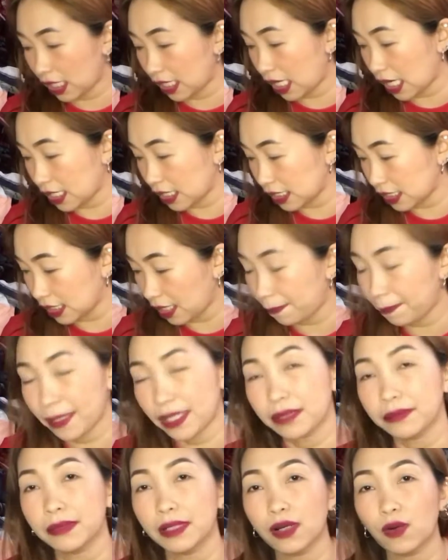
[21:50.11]
Ang gaganda pa
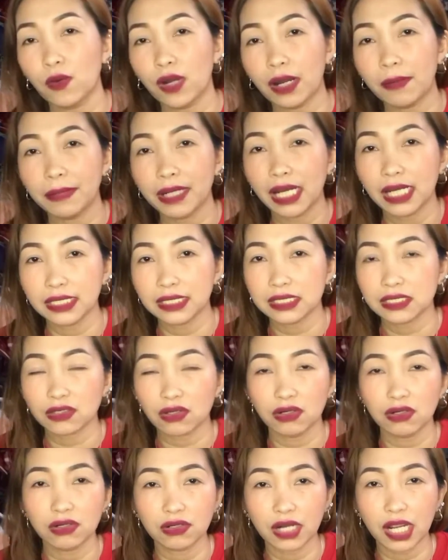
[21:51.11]
ng mga wala mga
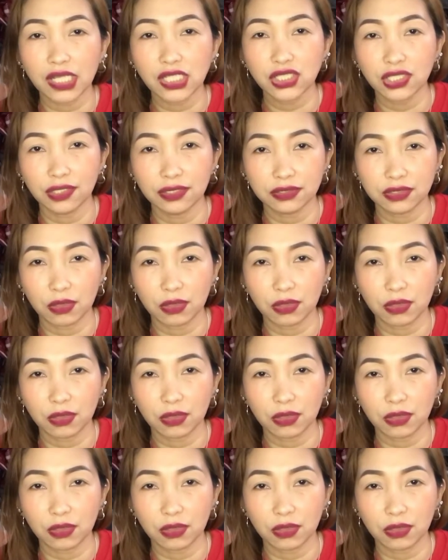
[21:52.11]
discoloration.